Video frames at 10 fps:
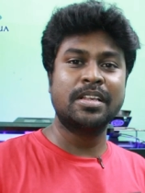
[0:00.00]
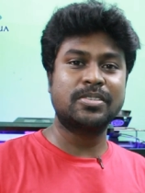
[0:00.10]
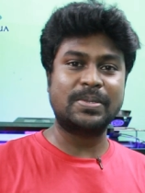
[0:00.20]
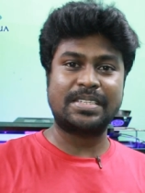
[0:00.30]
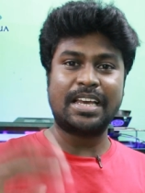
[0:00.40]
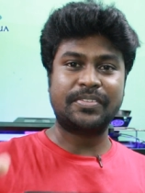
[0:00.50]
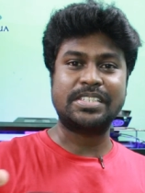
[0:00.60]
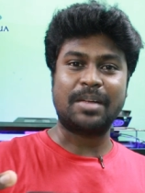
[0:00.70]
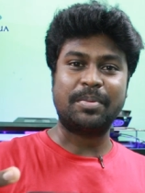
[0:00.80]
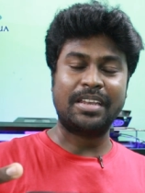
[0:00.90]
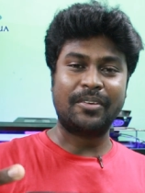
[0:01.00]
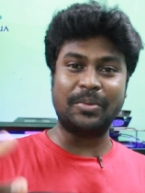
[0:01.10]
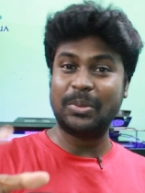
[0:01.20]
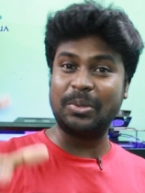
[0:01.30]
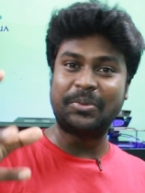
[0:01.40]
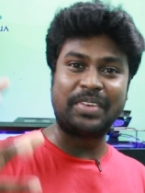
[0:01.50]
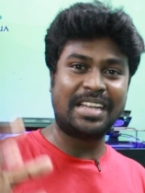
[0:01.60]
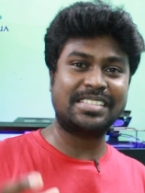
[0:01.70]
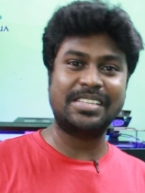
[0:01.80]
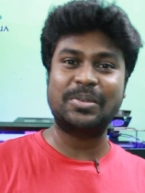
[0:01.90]
ஸோ ஸ்டார் ஃபிஷ் அப்படின்னாவே வந்து ஒரு
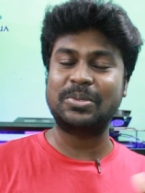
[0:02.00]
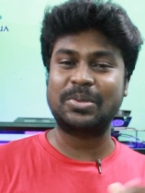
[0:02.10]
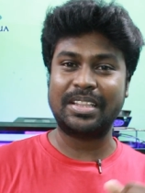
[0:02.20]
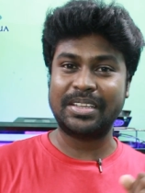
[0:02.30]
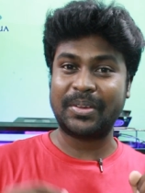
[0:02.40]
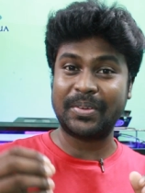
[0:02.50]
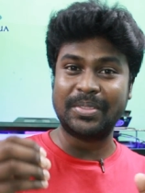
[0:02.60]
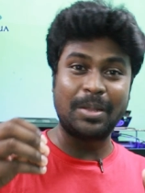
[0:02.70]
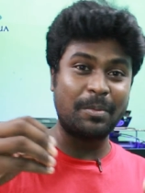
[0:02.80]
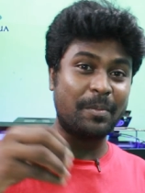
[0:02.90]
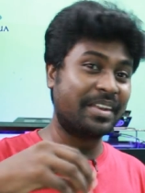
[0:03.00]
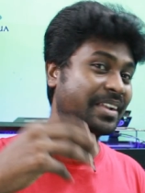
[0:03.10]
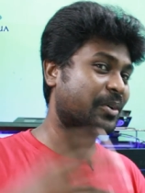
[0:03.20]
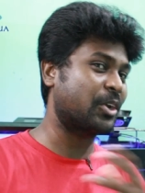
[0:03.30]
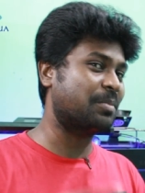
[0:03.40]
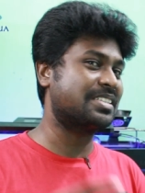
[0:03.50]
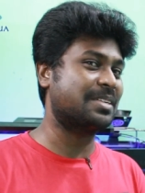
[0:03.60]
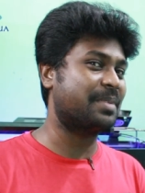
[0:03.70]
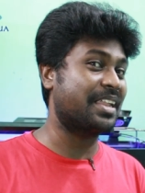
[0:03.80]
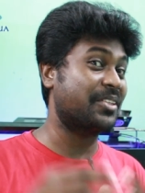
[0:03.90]
ஃபேண்டசி இருக்கும் ஸோ அதுக்காகவே வந்து நம்ம மரீன் அக்வாரியமாக
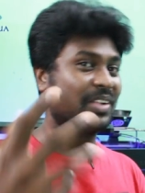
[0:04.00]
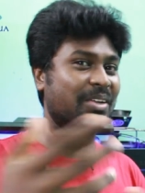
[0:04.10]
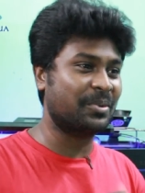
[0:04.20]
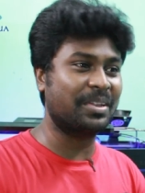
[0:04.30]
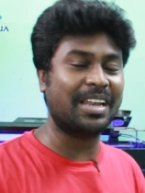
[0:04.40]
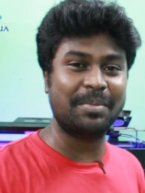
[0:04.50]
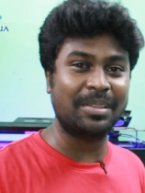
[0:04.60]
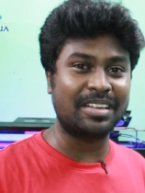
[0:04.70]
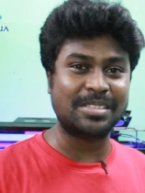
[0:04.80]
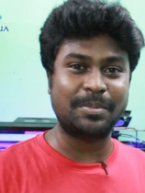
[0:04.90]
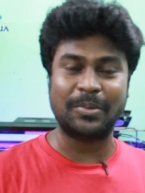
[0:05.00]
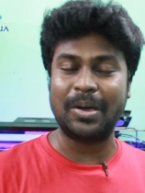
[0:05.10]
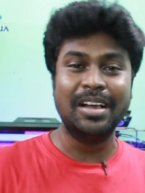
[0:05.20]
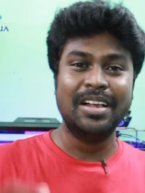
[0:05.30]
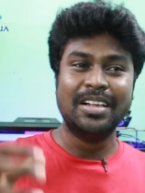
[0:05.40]
செட் பண்ணி அதை வளர்க்கணும்னு நிறைய பேர் வந்து ஆசைப்படுவோம்